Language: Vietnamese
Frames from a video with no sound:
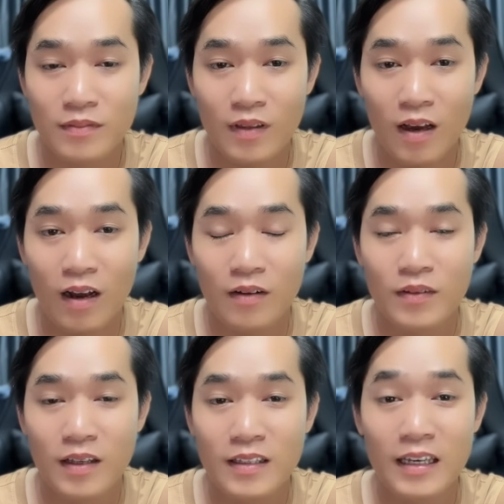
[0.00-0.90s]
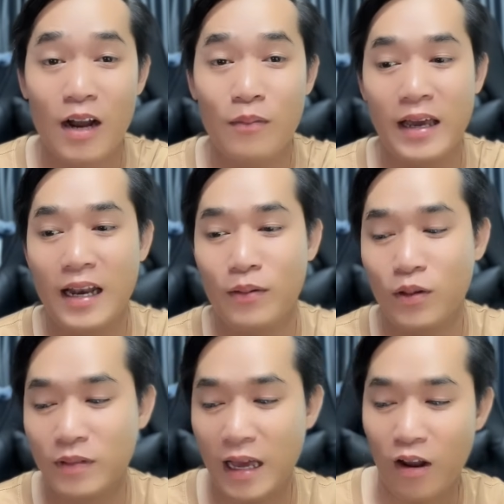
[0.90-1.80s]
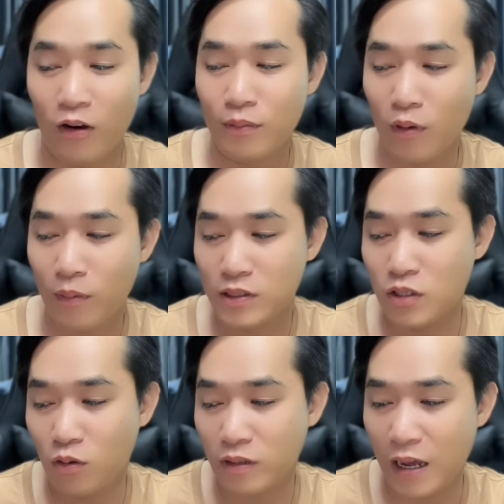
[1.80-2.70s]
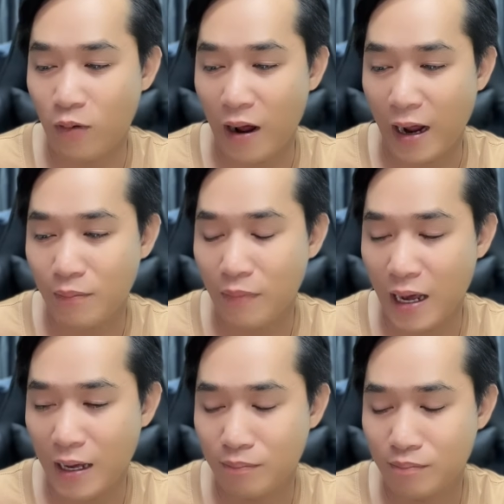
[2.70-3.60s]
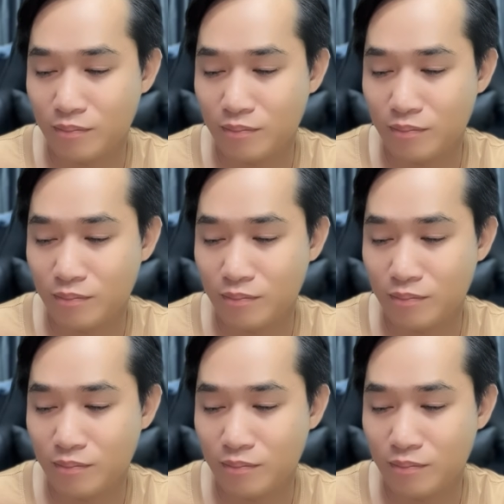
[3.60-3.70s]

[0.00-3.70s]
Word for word: đó chứ không thể nào mà chúng ta đổi một cái số tài khoản mà